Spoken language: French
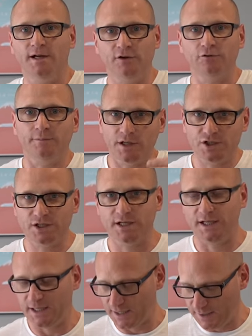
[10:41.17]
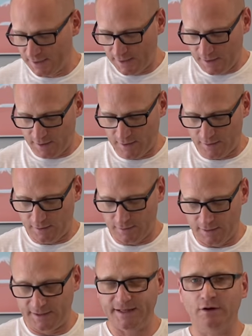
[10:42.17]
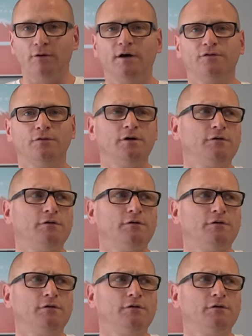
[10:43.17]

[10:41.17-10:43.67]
l'électroménager et la décoration.